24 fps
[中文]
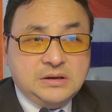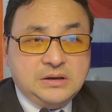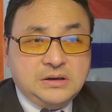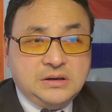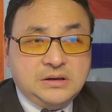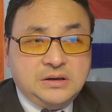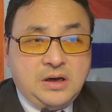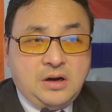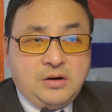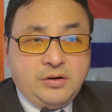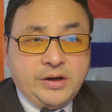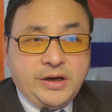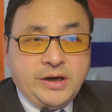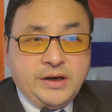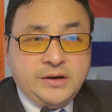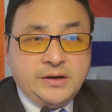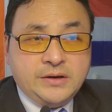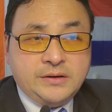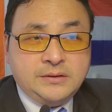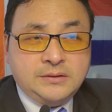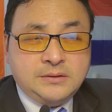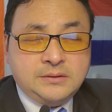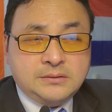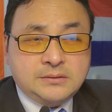老年
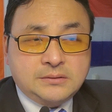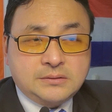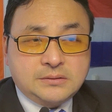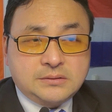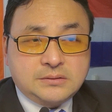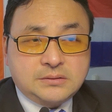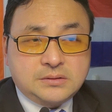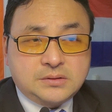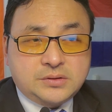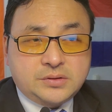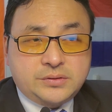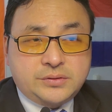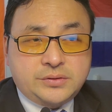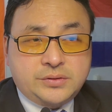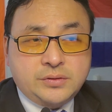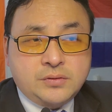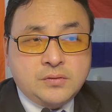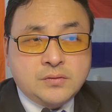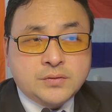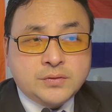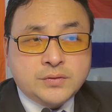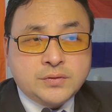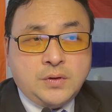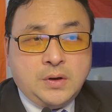人去
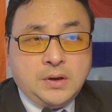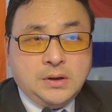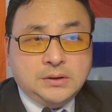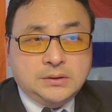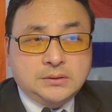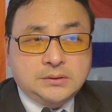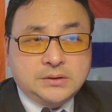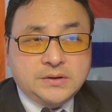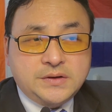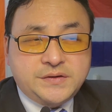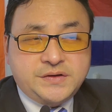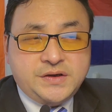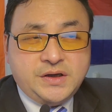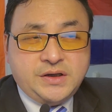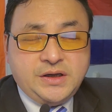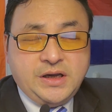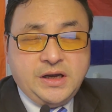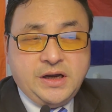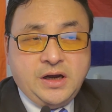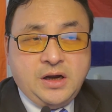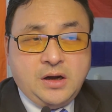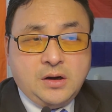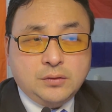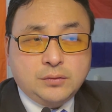工作，现
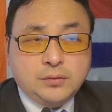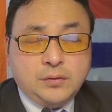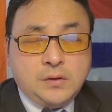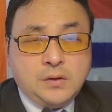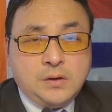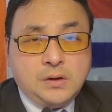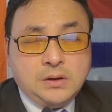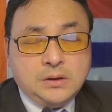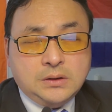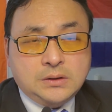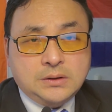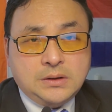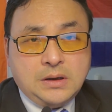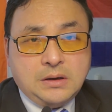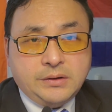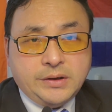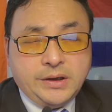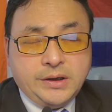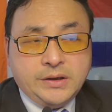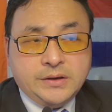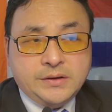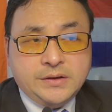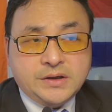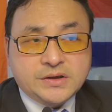在好多老
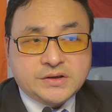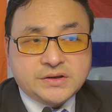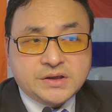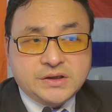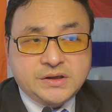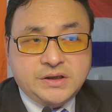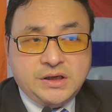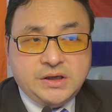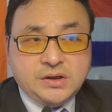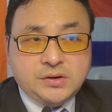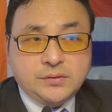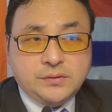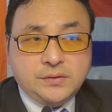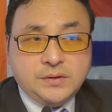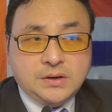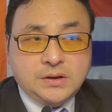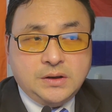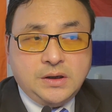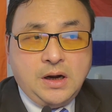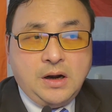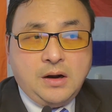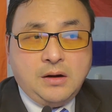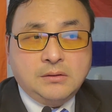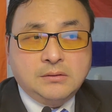年人的身体都
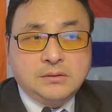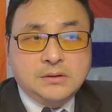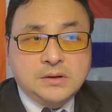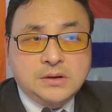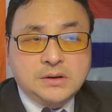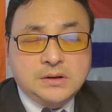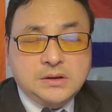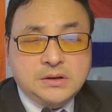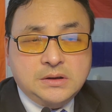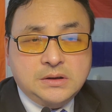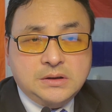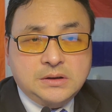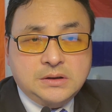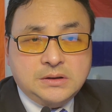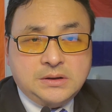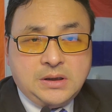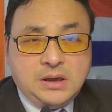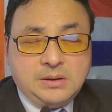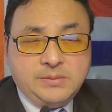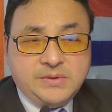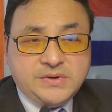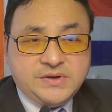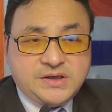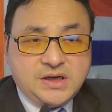很好，
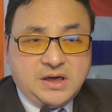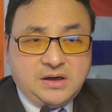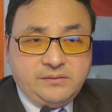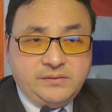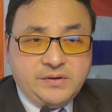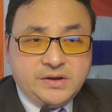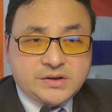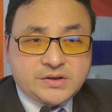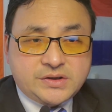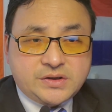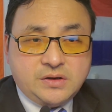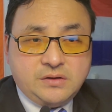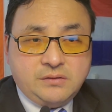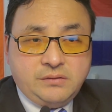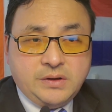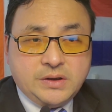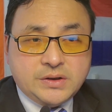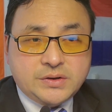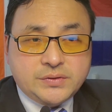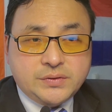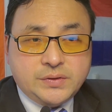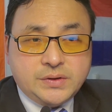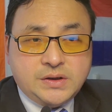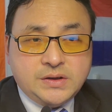他们想为社会
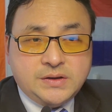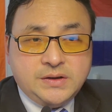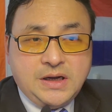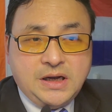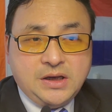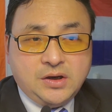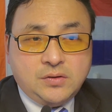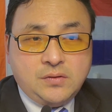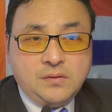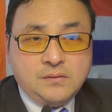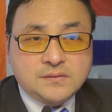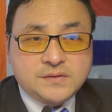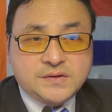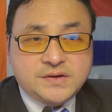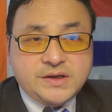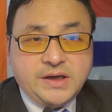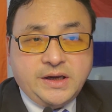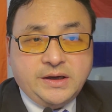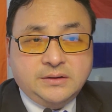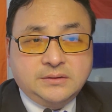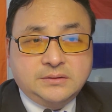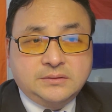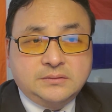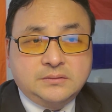做更大的贡献。
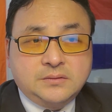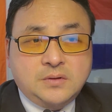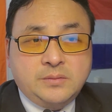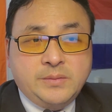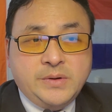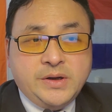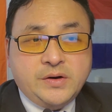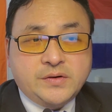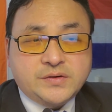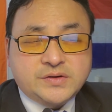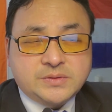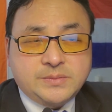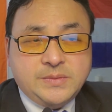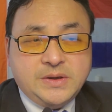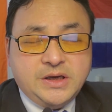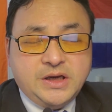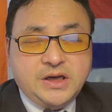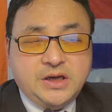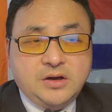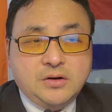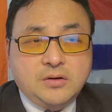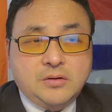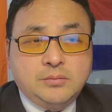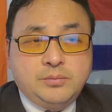我们有什么
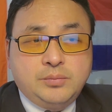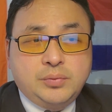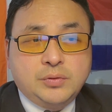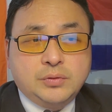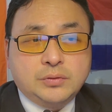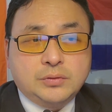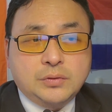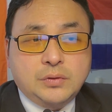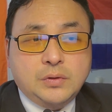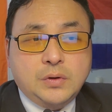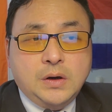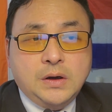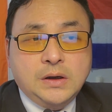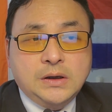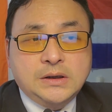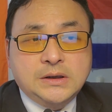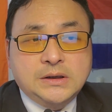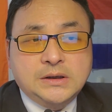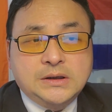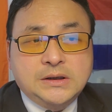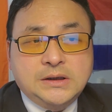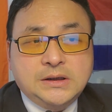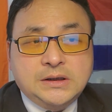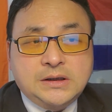理由剥夺
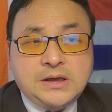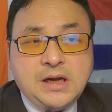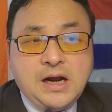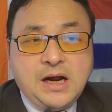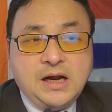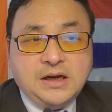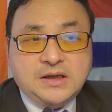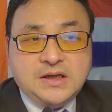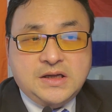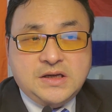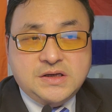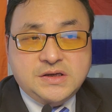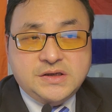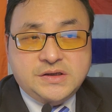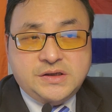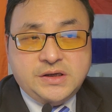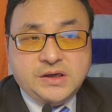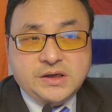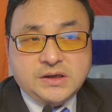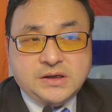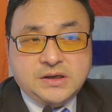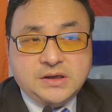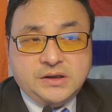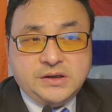他体
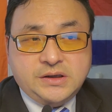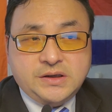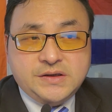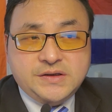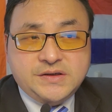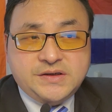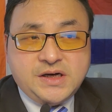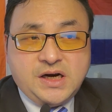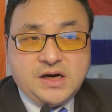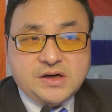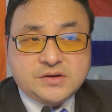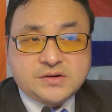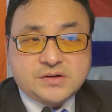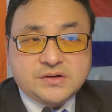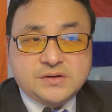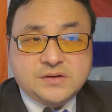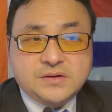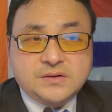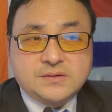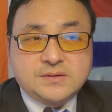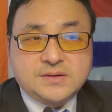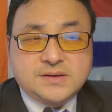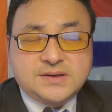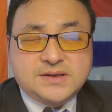现个人价
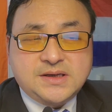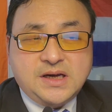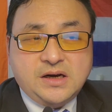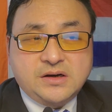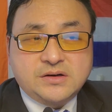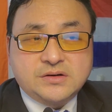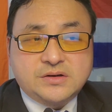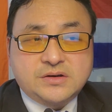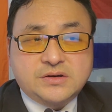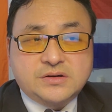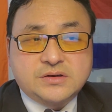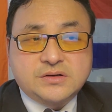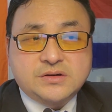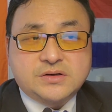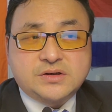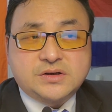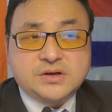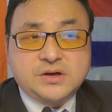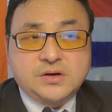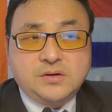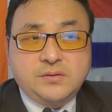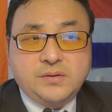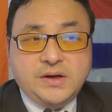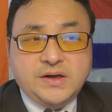值、展示
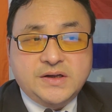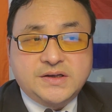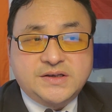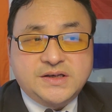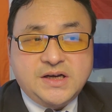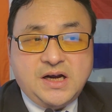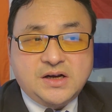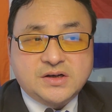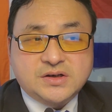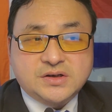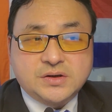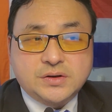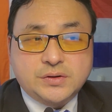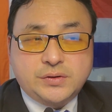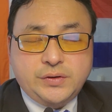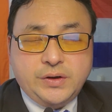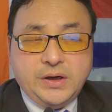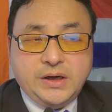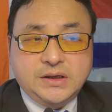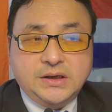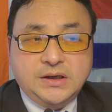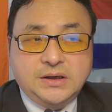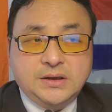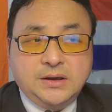社会价值的
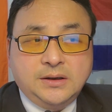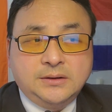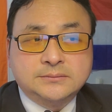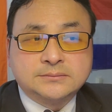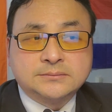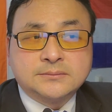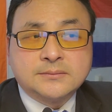权利呢？